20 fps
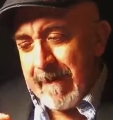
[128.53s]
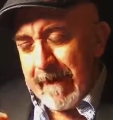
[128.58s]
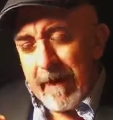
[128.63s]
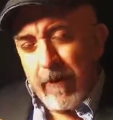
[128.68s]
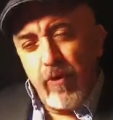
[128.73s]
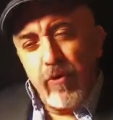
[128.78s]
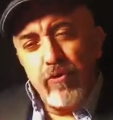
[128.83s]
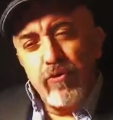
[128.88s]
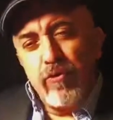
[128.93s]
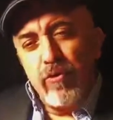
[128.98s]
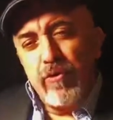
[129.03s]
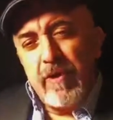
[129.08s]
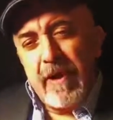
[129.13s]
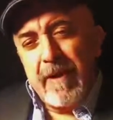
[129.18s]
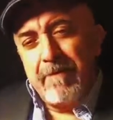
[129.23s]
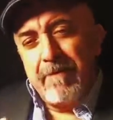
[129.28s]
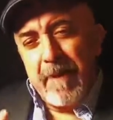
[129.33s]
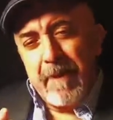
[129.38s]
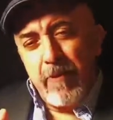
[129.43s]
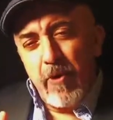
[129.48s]
racconto di
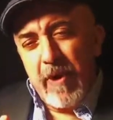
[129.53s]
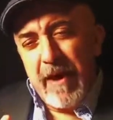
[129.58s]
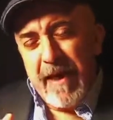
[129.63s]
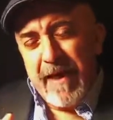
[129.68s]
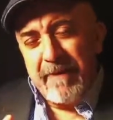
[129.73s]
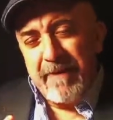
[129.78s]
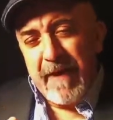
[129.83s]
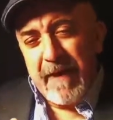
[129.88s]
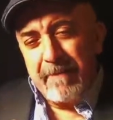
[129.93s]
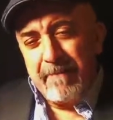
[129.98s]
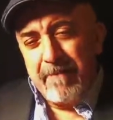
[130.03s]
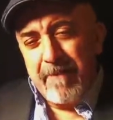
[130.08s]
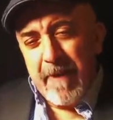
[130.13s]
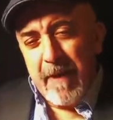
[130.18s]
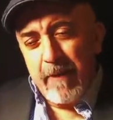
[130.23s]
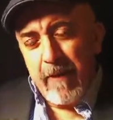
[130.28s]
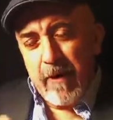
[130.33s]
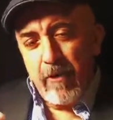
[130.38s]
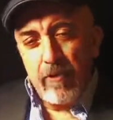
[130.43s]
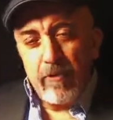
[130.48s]
Primo Levi è
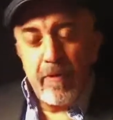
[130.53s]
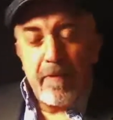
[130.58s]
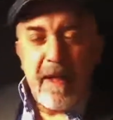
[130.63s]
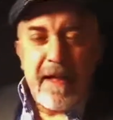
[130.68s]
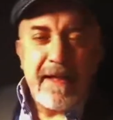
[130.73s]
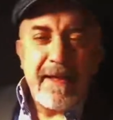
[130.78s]
un racconto, beh,